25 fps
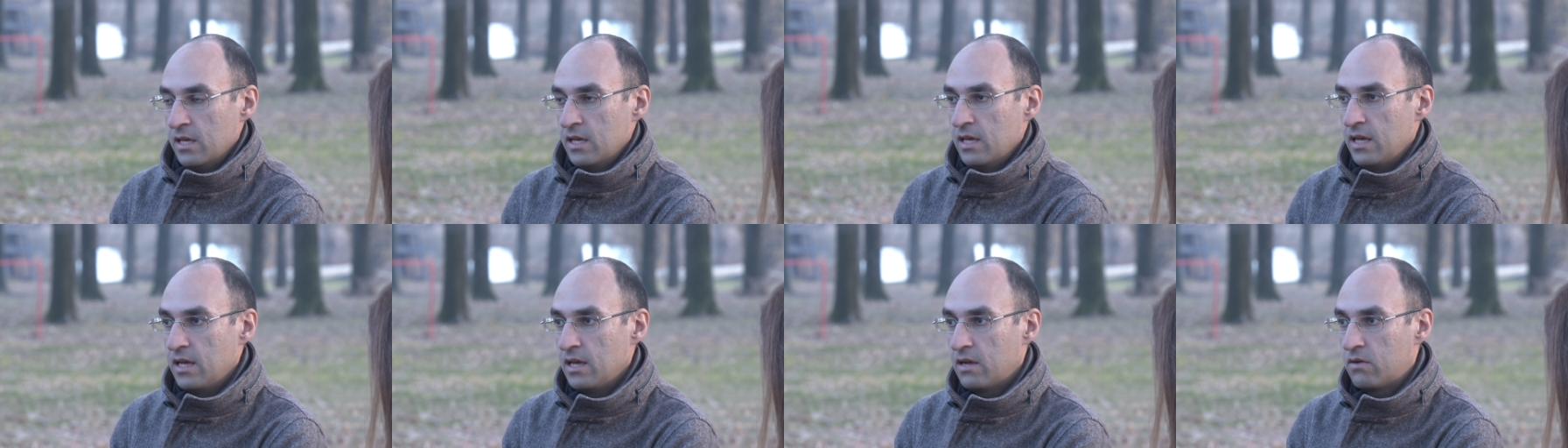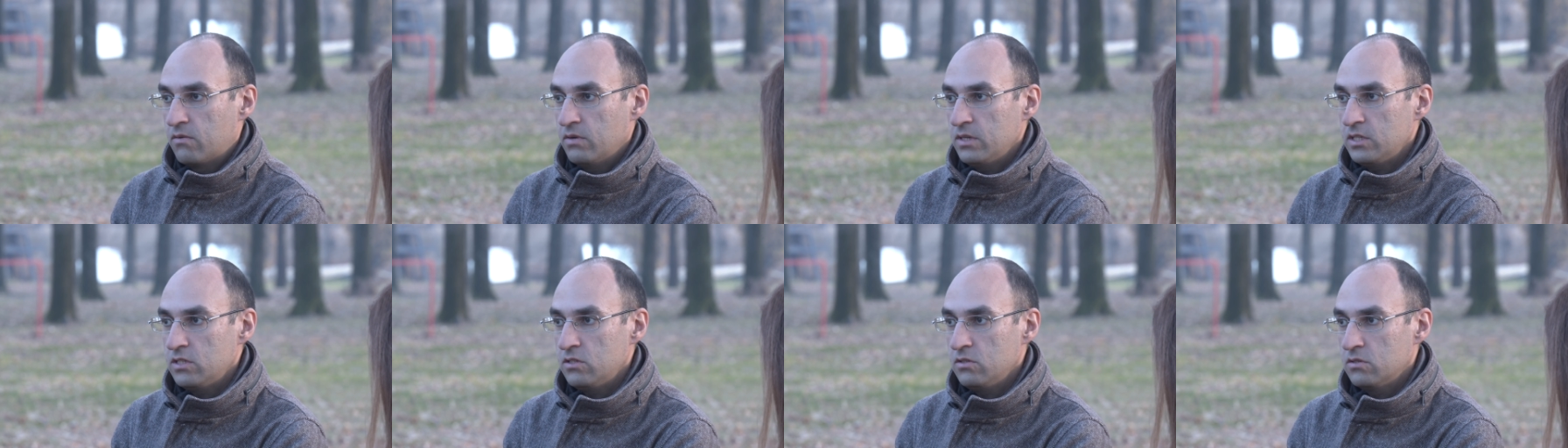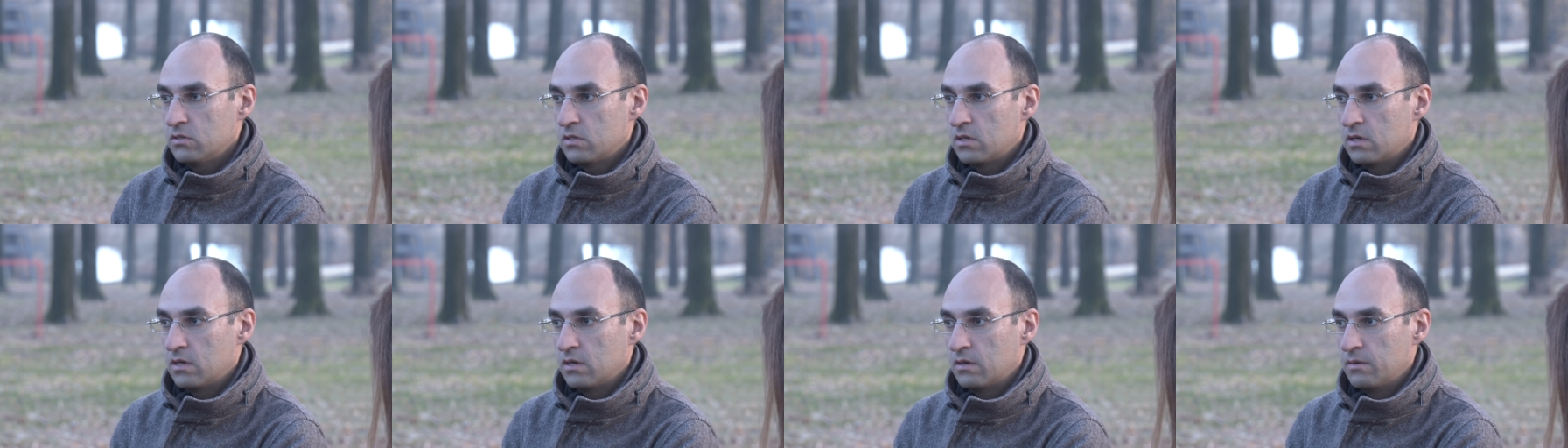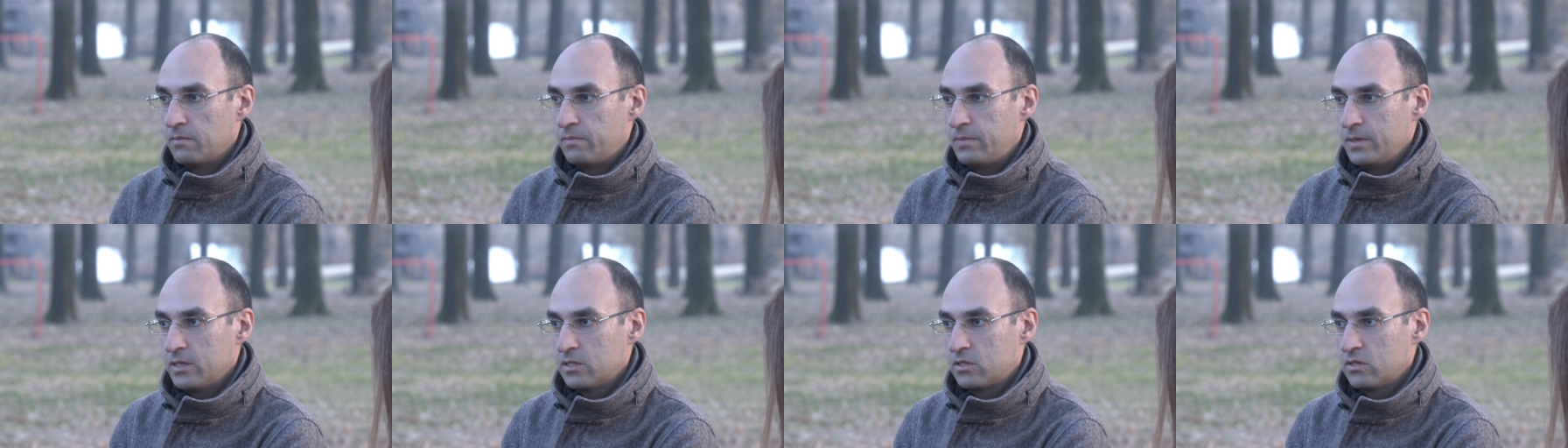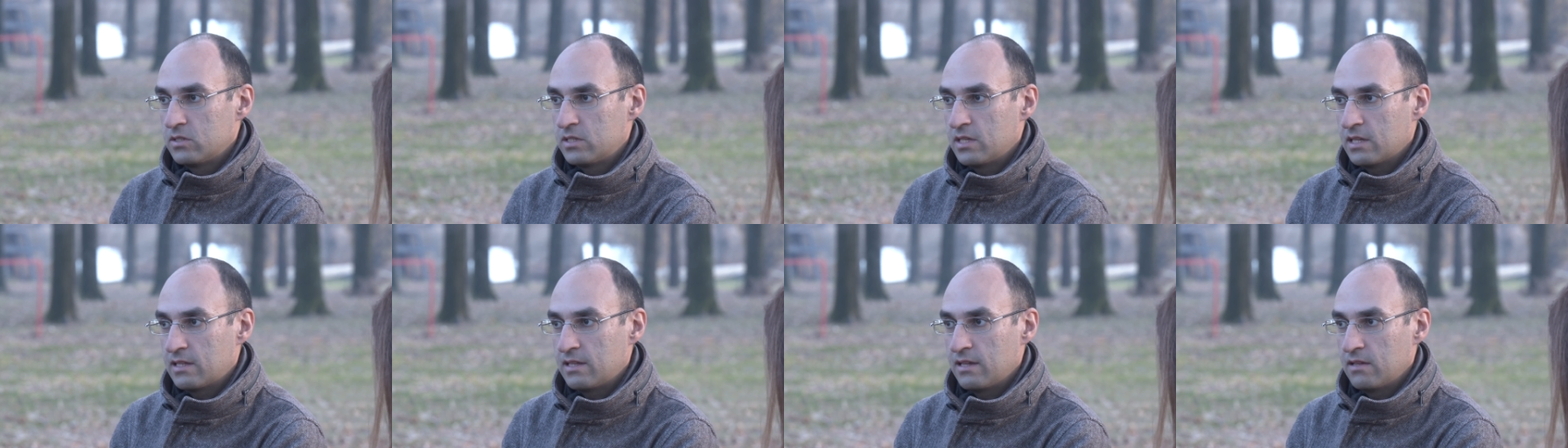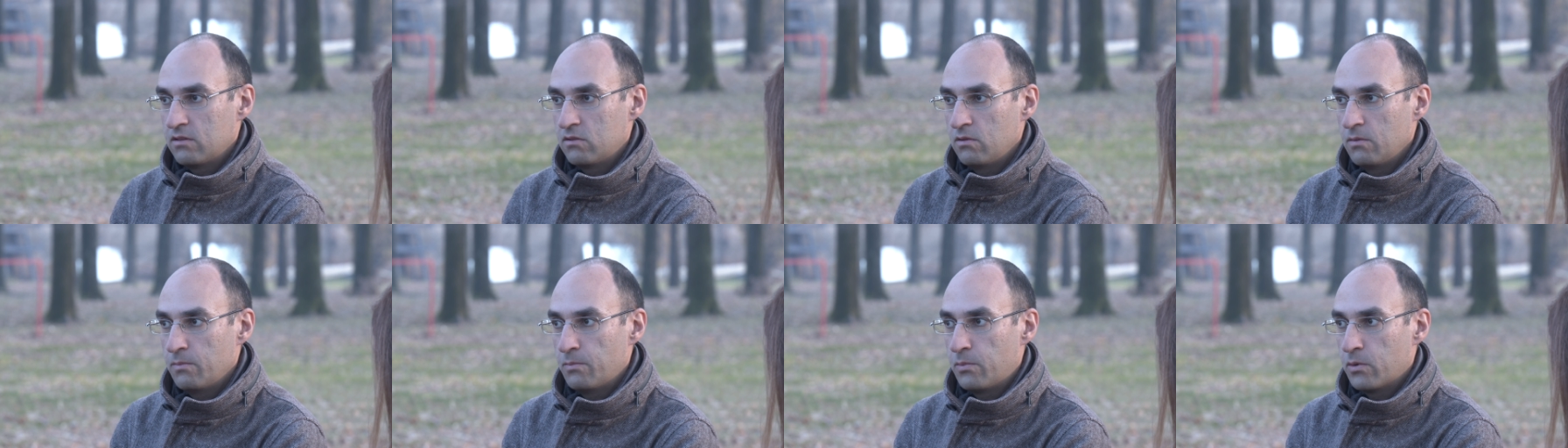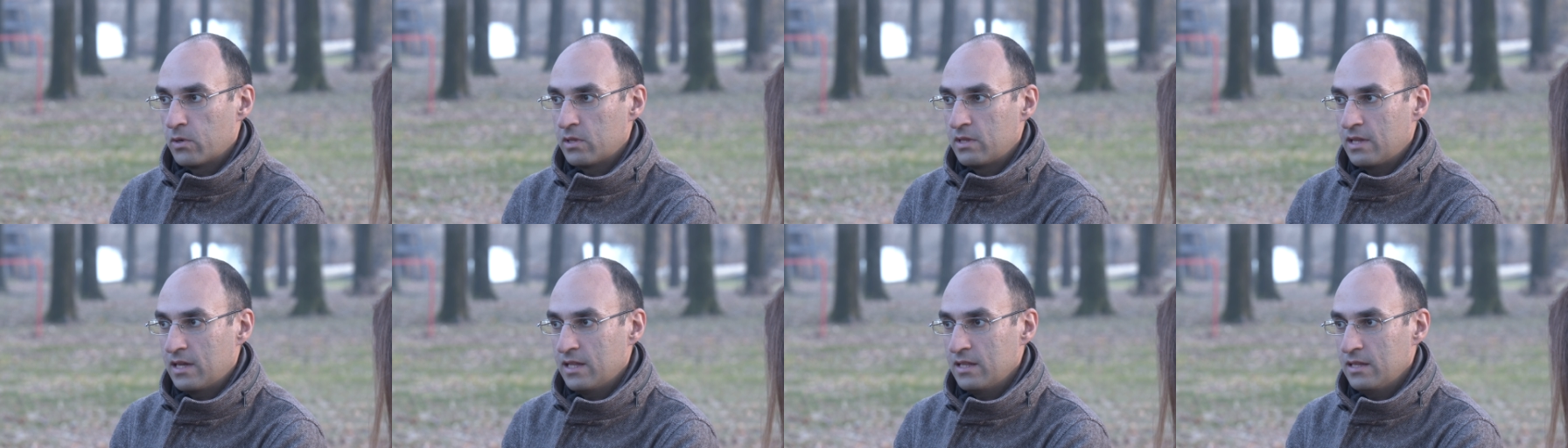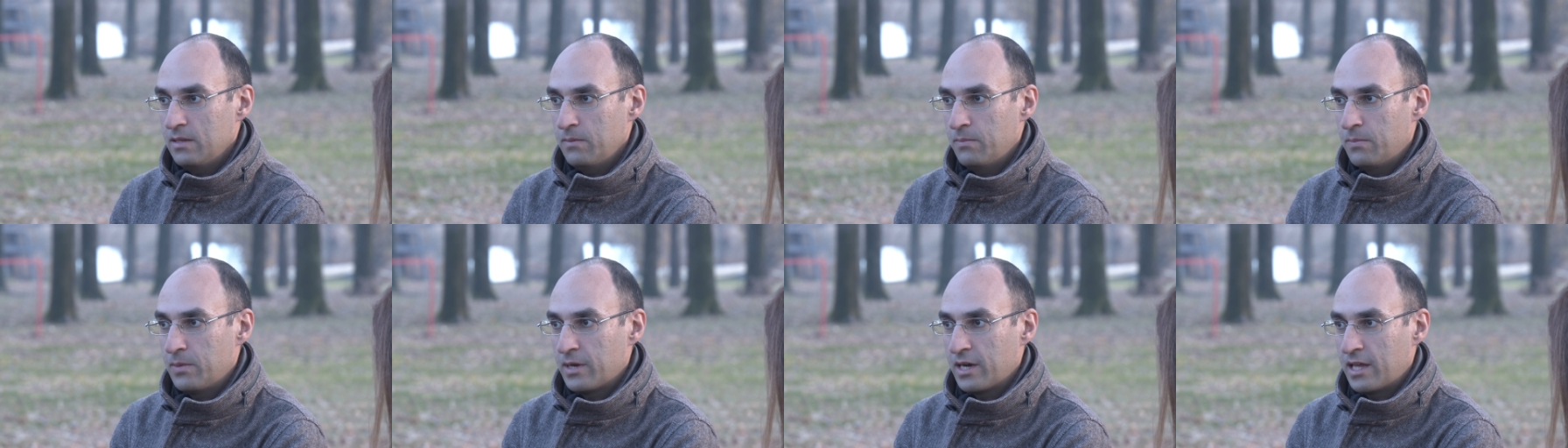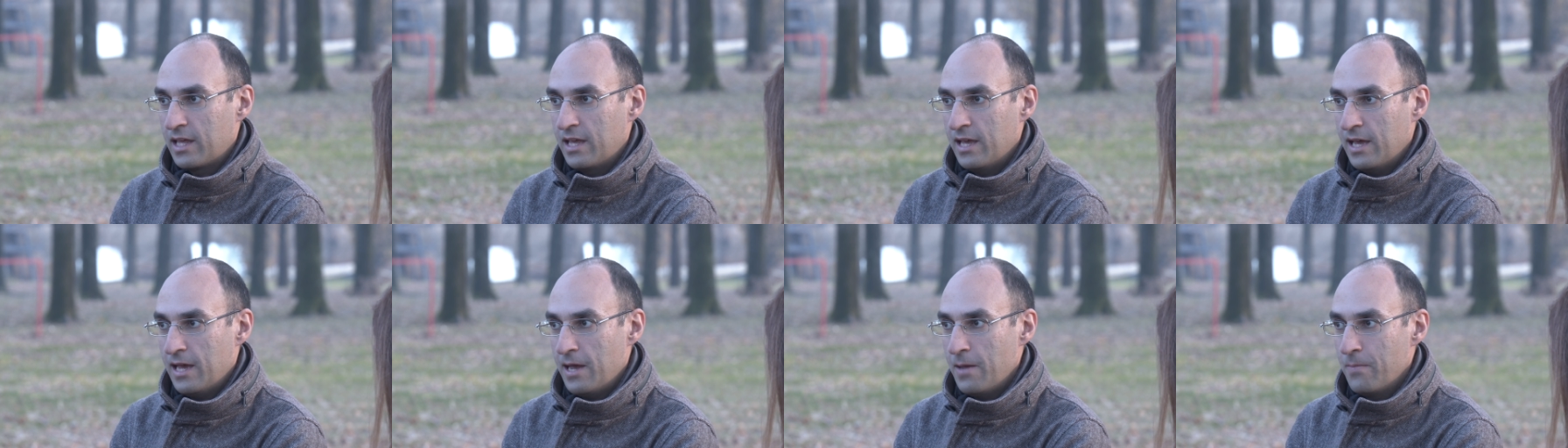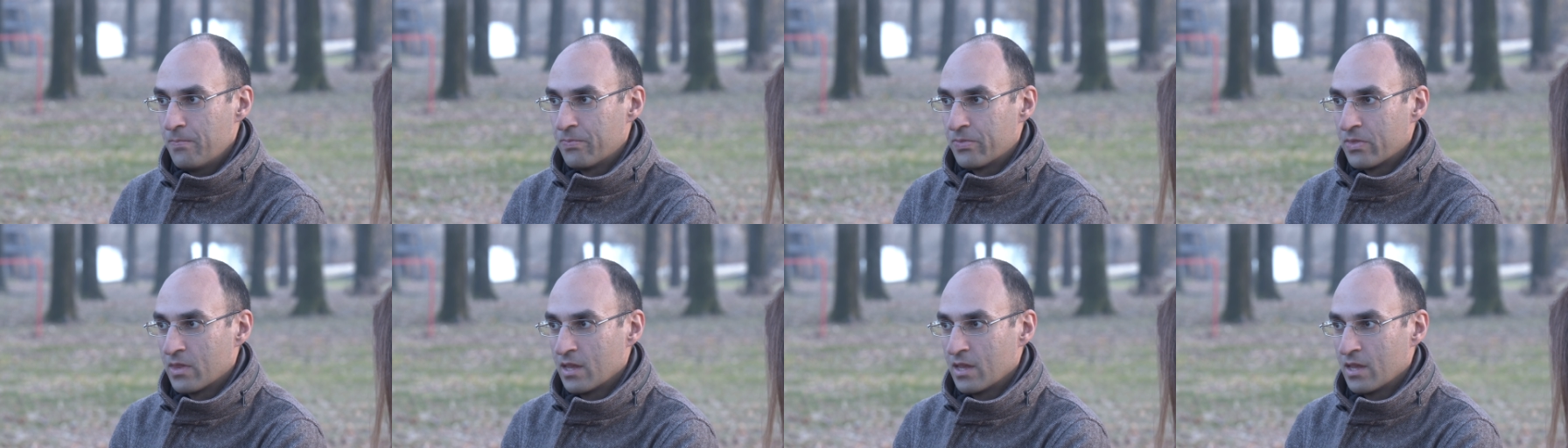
E questo penso sia tanto importante perché